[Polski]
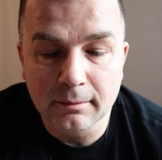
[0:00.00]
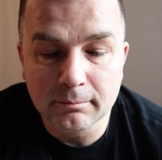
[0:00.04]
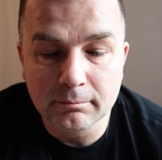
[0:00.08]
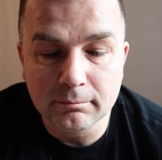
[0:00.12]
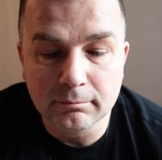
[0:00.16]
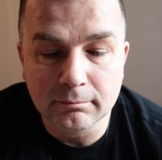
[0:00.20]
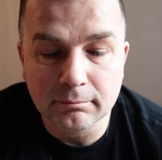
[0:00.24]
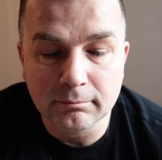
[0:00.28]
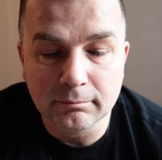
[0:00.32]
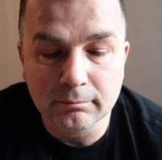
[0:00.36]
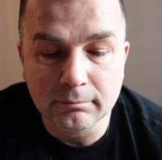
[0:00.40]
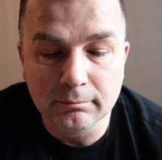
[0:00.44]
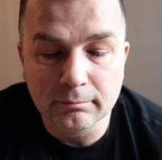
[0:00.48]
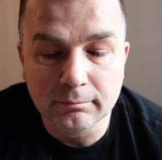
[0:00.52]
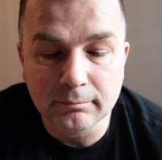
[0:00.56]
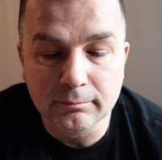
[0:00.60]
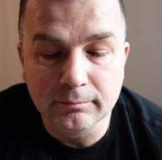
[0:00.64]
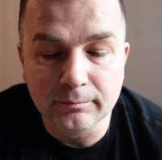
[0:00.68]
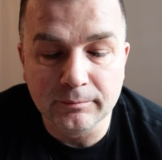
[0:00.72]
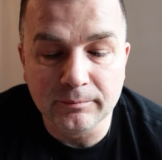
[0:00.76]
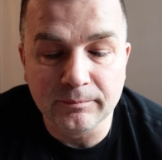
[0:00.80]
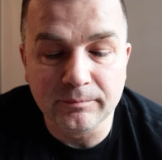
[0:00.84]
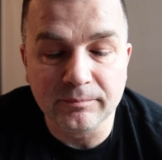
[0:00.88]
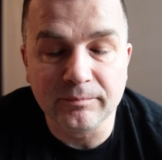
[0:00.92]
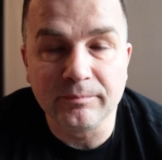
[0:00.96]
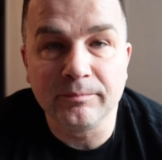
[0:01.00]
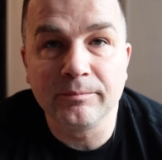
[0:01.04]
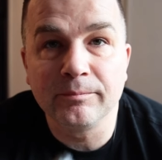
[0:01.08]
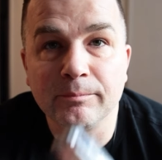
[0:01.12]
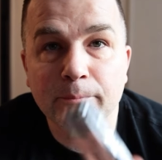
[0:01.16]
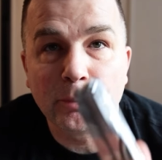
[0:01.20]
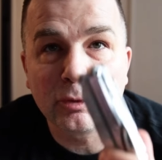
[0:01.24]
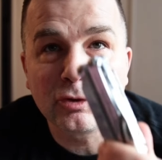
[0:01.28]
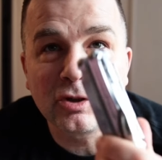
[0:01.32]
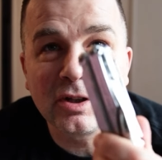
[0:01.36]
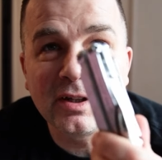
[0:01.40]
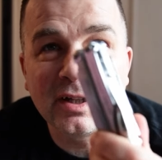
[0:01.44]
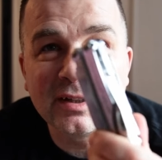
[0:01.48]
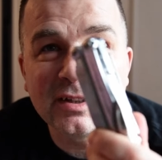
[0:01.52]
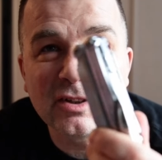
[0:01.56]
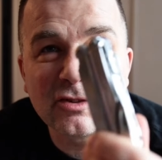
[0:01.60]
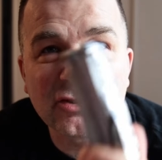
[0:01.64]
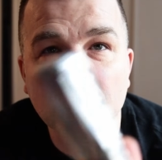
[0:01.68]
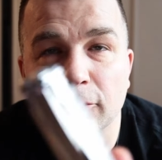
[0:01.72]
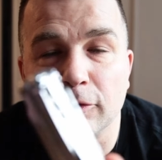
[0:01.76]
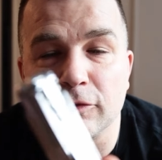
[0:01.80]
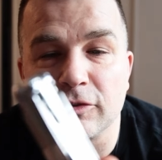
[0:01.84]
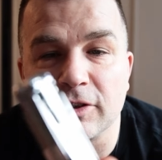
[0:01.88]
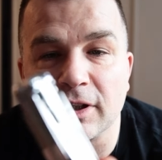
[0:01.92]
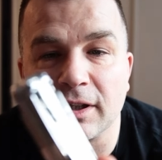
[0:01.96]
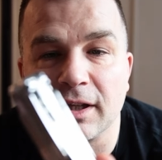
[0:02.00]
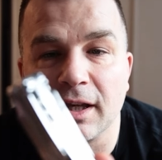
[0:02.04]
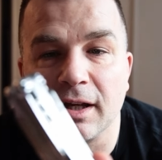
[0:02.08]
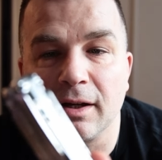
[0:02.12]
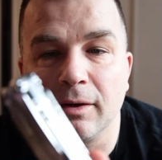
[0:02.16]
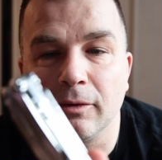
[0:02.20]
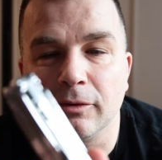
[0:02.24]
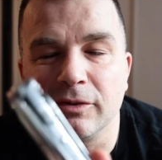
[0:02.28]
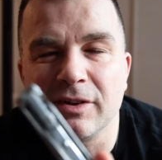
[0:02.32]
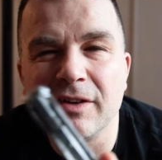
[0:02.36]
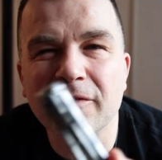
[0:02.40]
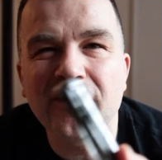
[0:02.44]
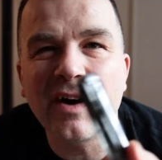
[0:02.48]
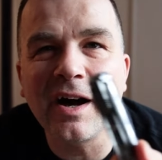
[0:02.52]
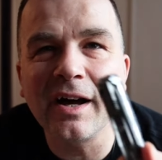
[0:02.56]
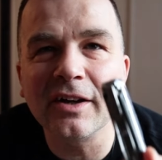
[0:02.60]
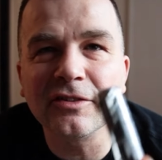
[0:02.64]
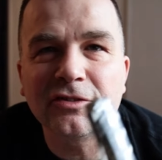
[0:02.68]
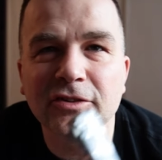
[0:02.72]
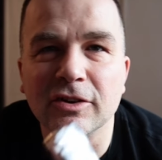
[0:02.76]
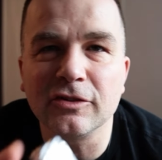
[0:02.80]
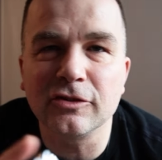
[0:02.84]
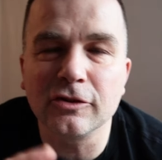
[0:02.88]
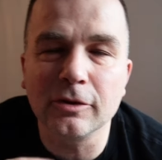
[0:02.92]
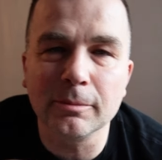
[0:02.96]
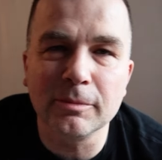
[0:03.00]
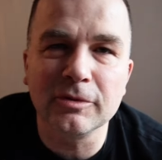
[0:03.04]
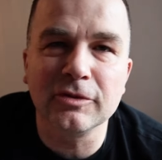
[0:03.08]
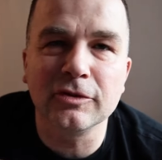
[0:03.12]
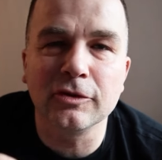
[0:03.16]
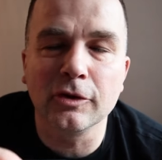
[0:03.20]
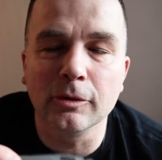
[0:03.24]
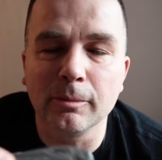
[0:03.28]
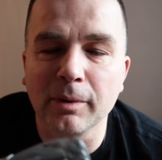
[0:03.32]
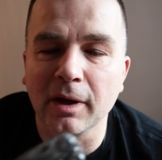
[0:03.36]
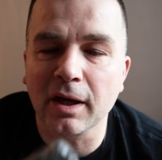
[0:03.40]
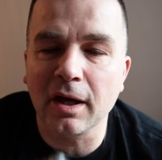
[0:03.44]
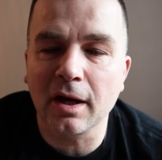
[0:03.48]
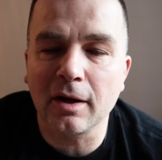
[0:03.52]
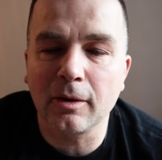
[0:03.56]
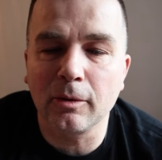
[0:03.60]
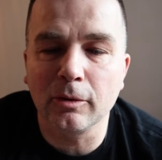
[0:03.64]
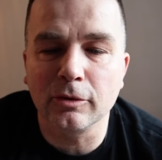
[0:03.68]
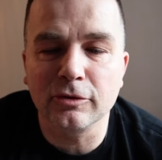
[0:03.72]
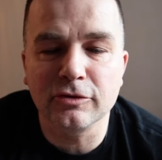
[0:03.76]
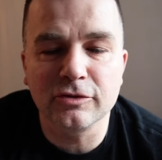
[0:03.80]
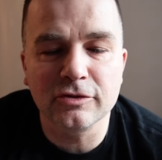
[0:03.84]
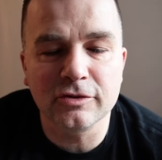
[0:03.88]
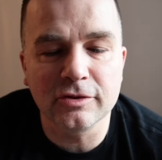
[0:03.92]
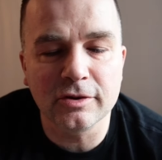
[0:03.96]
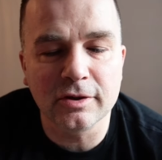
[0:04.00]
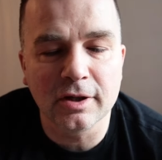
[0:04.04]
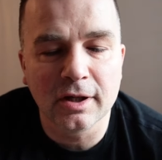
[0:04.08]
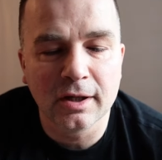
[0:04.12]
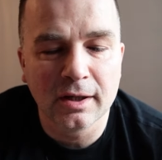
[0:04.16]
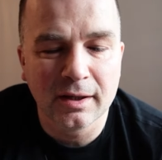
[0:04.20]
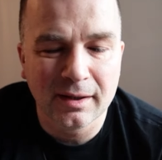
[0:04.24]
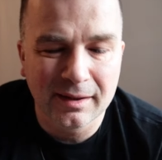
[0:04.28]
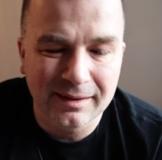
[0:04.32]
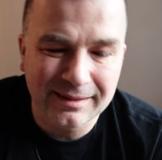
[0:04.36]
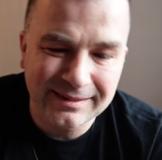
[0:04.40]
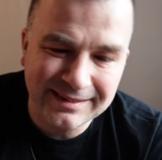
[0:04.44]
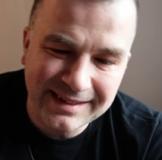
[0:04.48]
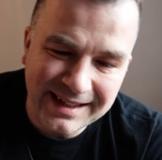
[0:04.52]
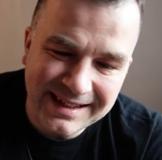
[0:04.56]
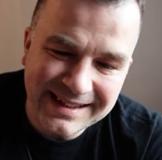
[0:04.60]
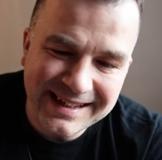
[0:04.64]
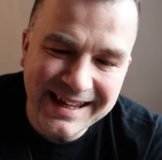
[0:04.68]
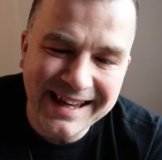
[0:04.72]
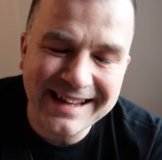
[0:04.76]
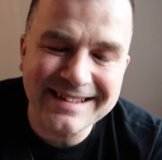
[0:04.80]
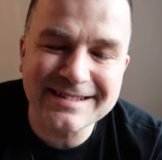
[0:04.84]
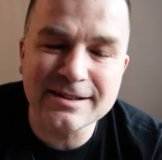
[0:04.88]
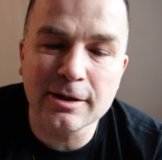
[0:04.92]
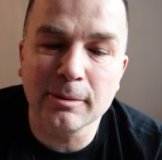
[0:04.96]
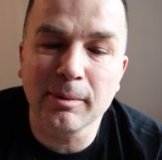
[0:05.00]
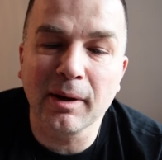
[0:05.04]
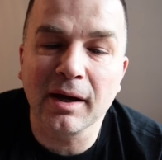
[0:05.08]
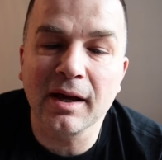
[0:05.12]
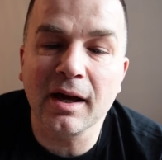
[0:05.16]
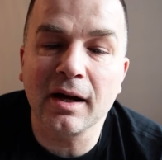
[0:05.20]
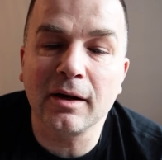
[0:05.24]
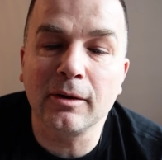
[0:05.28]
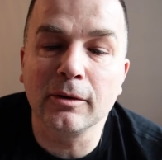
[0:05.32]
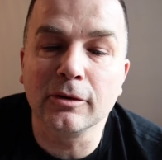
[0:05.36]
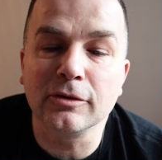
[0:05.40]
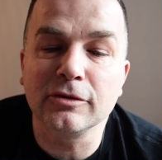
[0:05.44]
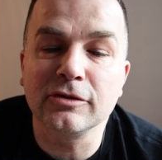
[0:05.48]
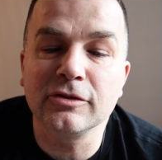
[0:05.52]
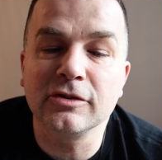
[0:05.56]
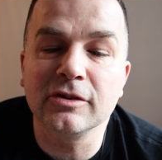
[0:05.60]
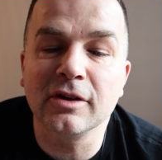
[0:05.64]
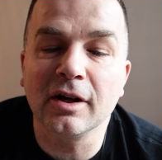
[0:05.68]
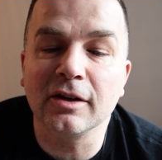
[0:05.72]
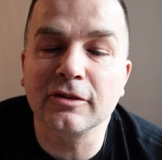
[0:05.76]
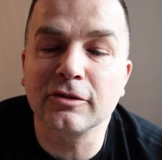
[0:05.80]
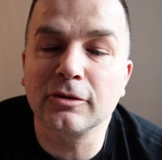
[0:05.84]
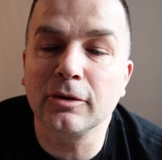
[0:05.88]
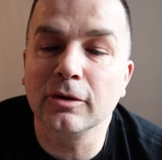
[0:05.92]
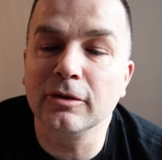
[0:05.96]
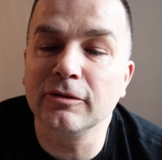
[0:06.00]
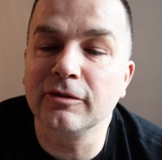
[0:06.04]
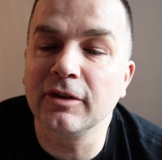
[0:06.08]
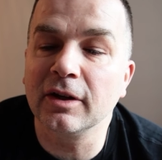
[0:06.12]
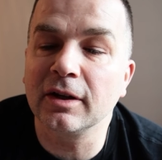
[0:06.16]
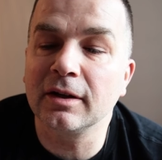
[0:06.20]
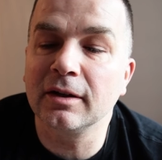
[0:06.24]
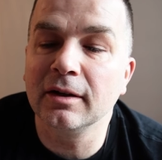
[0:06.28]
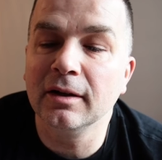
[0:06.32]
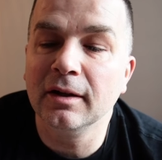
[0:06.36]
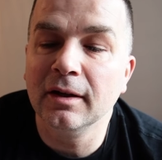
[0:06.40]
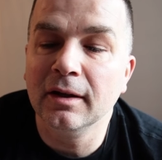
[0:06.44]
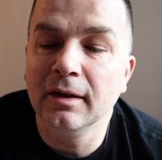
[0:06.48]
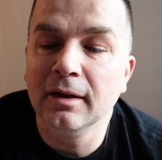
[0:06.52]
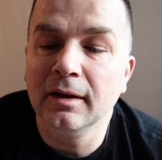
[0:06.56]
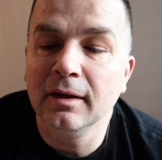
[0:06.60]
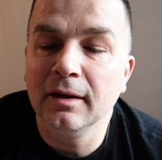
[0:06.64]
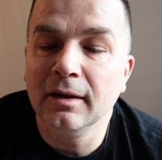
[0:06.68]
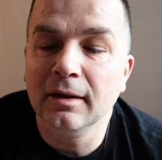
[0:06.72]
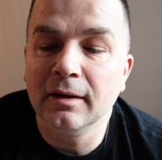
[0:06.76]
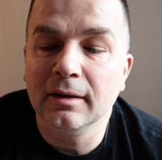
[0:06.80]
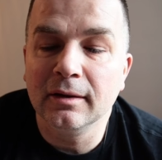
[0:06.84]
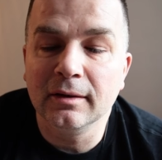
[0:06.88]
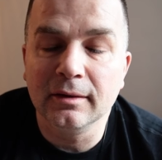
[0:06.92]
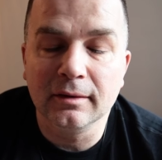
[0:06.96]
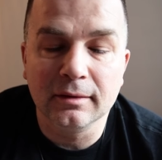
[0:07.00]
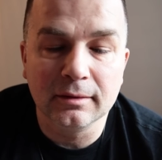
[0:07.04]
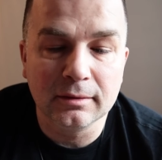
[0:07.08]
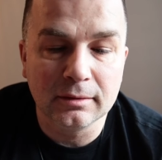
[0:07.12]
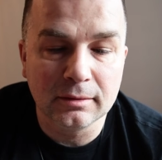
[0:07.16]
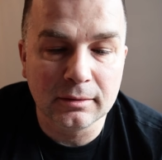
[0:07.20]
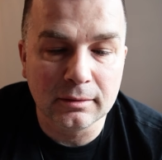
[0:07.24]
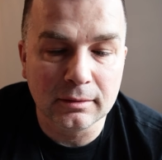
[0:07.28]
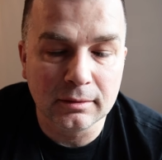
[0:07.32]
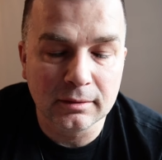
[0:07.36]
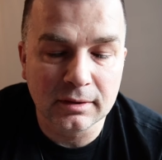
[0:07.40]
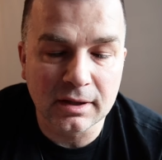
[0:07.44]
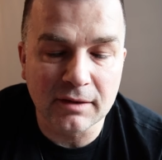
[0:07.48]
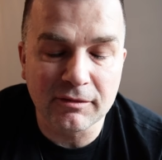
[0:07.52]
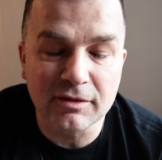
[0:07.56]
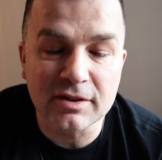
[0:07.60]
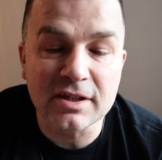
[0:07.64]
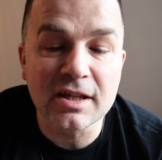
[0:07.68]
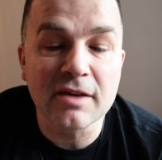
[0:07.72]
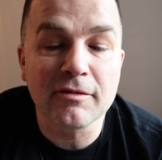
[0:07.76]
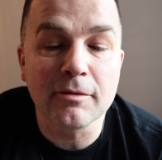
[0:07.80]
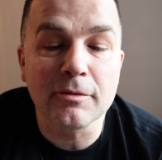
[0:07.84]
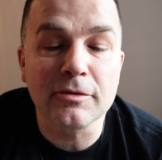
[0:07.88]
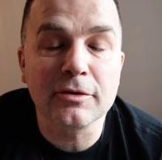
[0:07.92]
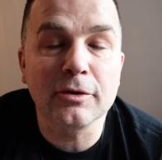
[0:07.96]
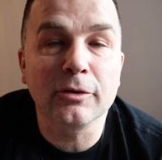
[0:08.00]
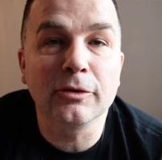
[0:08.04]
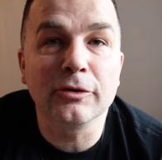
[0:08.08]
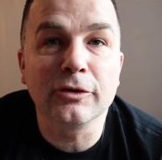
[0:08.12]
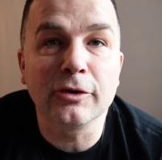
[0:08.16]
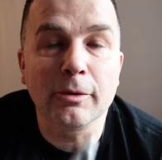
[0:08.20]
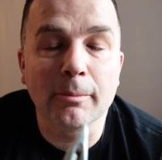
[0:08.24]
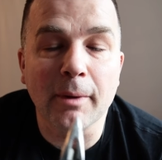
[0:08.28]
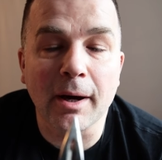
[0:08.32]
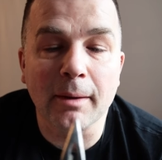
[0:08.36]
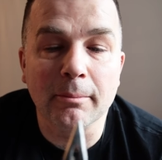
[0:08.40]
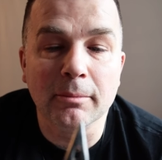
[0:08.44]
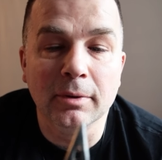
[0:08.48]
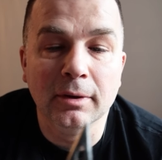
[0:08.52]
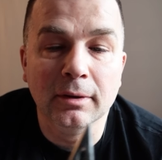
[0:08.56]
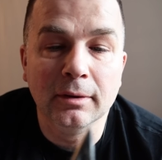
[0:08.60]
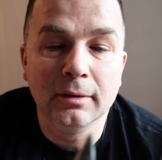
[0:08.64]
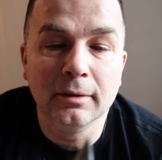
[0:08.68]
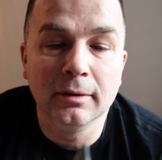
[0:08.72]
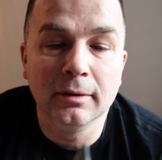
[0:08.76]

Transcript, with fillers: mm, posiadanie czegoś takiego. Nieważne, czy to będzie dobrej jakości. Ten jest dobrej jakości, aczkolwiek nawet nie wiem skąd to mam.